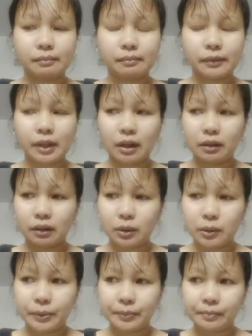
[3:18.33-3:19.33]
tag nito.
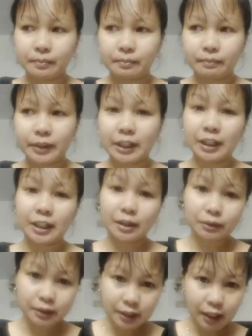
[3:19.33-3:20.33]
Nanliligaw
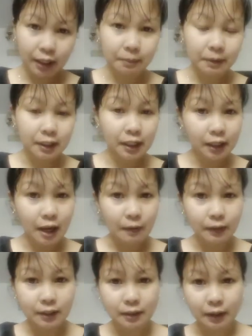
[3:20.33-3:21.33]
siya sa akin. May nililigaw
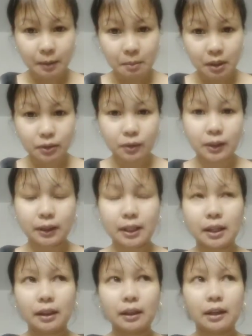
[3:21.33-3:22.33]
na siyang iba. So,
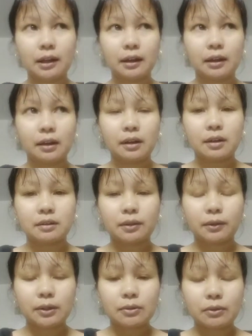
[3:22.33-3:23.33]
until
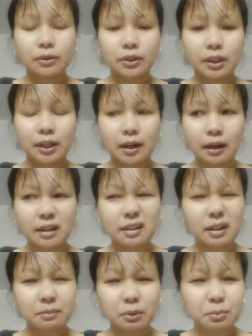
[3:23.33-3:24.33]
sagutin ko siya na, kasi
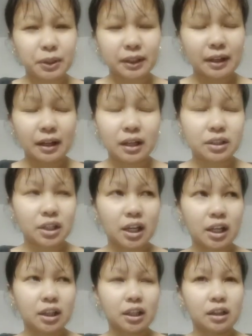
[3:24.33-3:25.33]
nagpupuyat talaga siya eh,
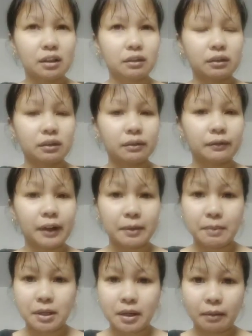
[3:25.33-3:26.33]
until 5
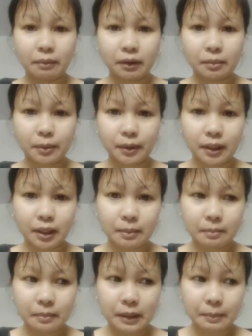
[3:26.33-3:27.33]
a.m. in the morning,
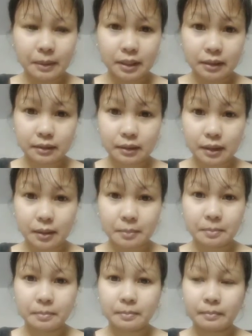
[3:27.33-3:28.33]
Philippines time.
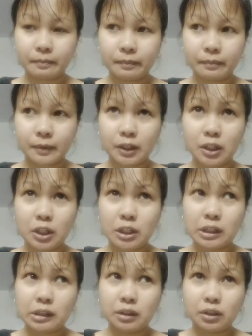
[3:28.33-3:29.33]

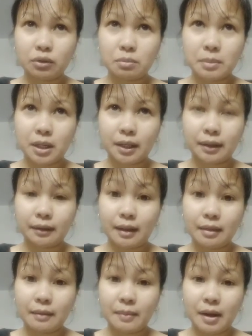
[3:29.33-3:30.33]
Dito mga
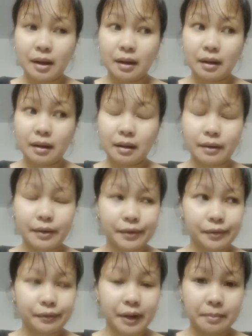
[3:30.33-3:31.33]
10, mga
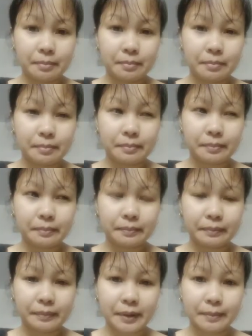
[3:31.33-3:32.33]

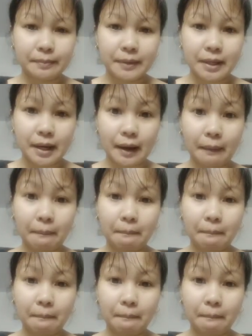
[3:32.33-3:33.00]
5, 5 p.m.